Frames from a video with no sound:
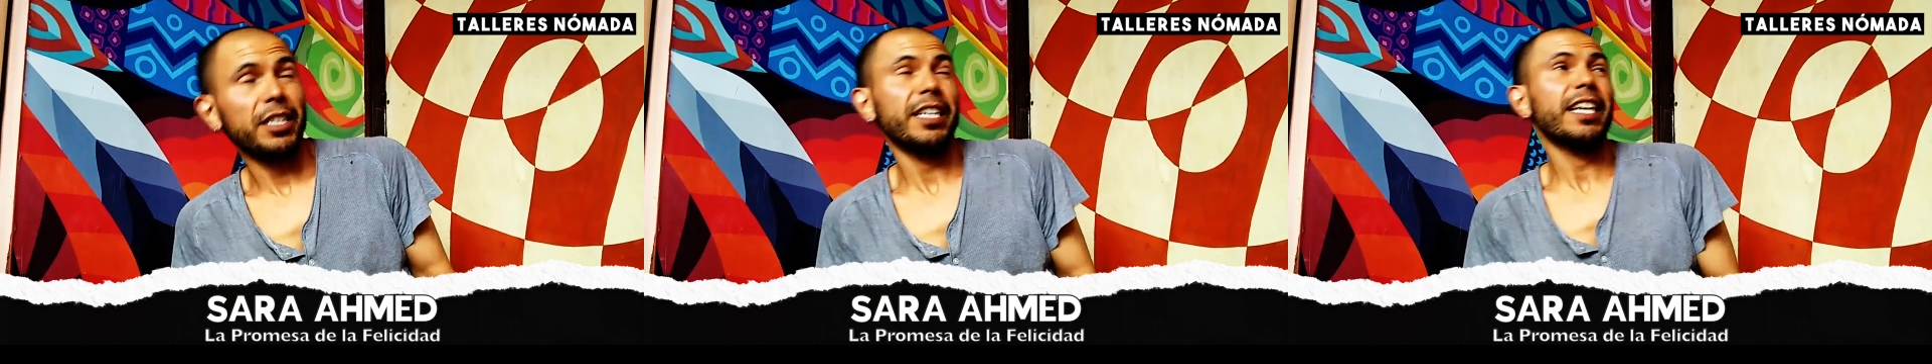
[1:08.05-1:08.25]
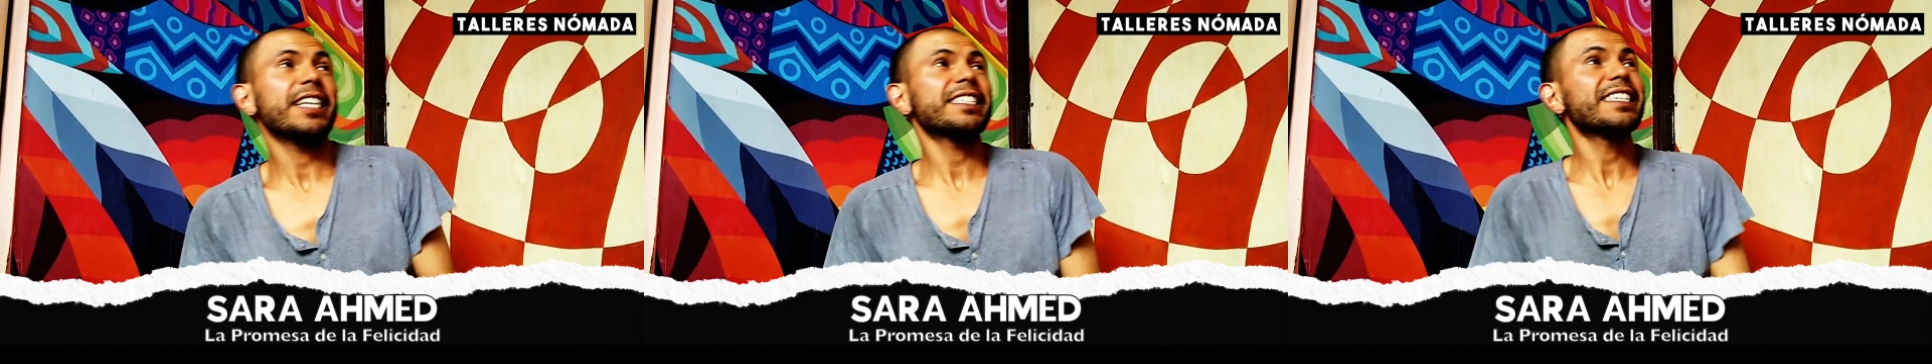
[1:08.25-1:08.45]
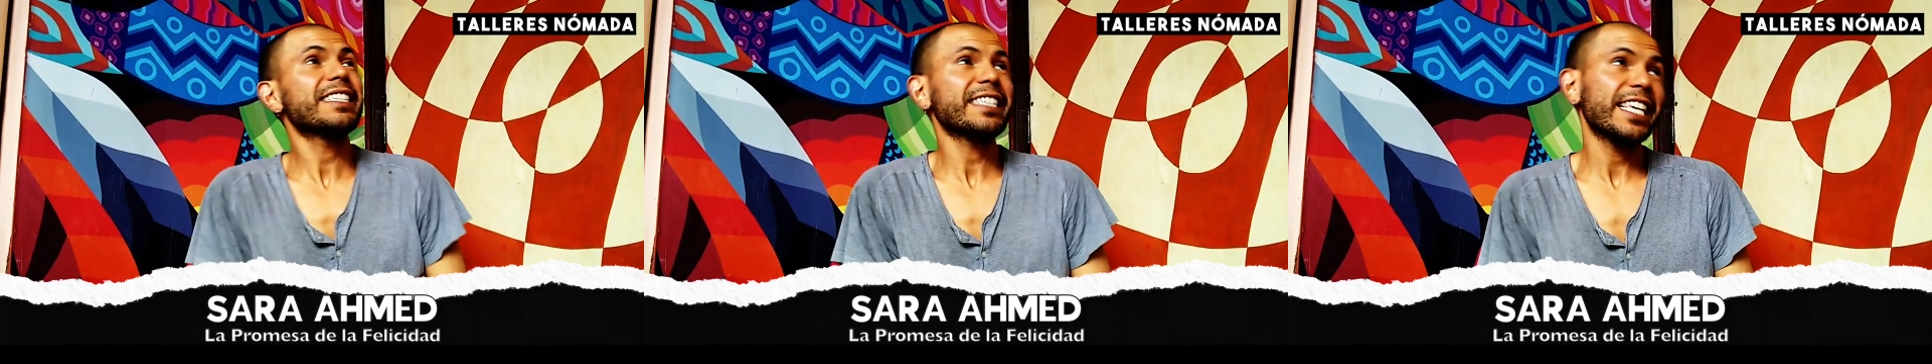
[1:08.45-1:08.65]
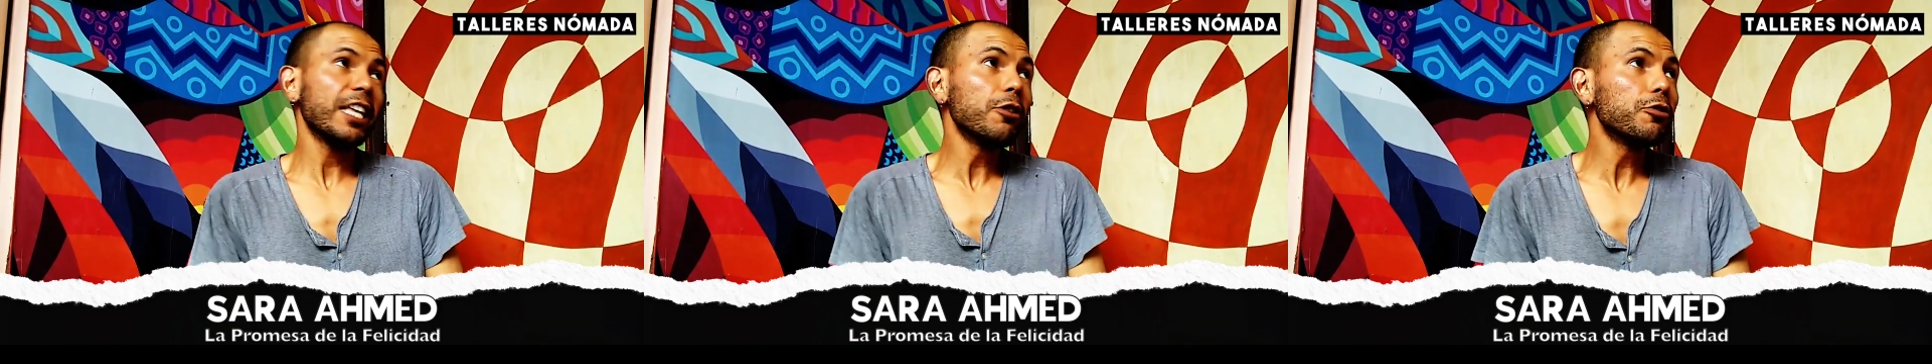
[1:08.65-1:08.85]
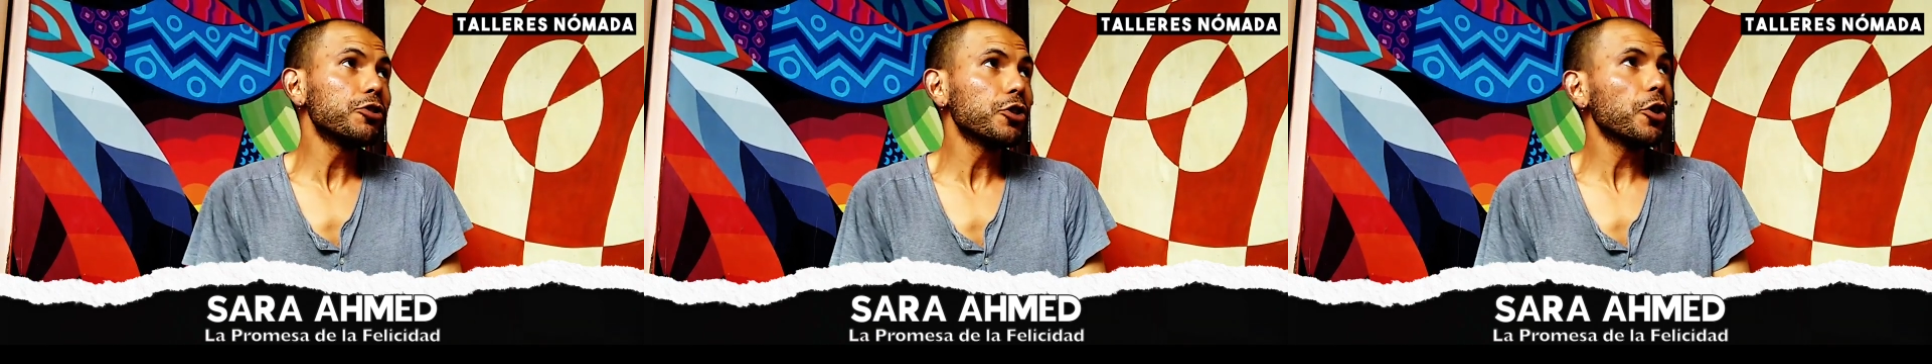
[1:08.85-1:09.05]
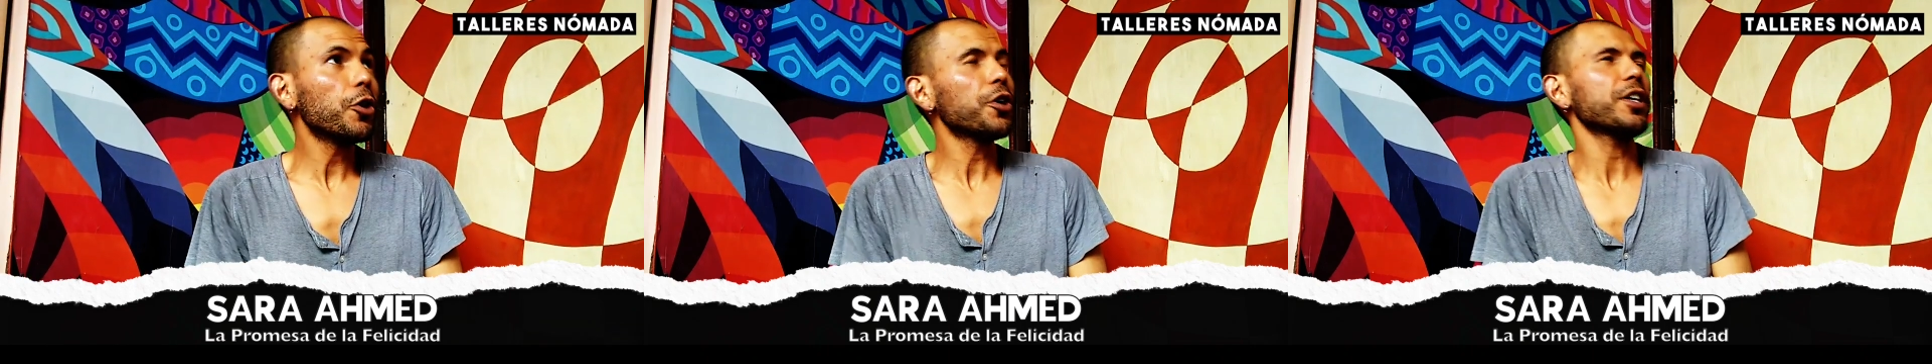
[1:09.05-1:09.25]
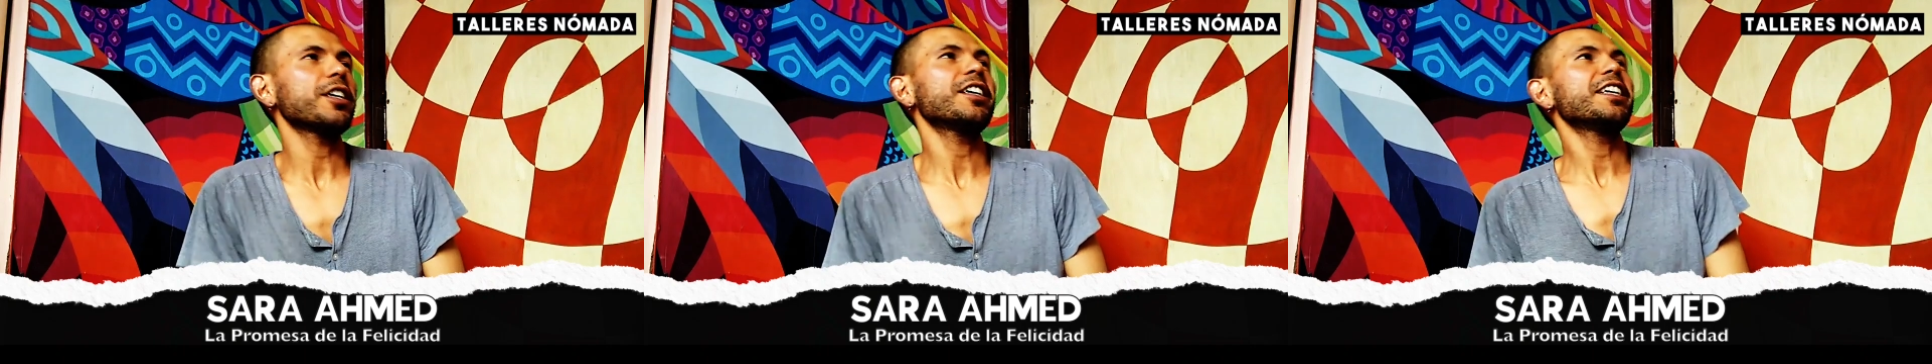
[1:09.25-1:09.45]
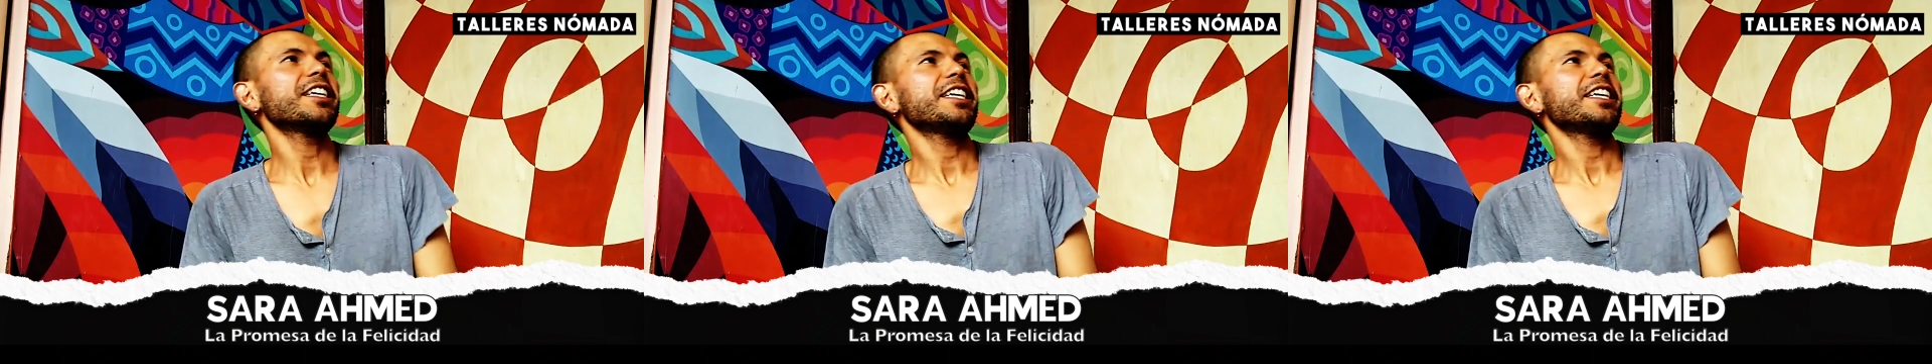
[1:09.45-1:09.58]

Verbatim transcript: en inglés es killjoy,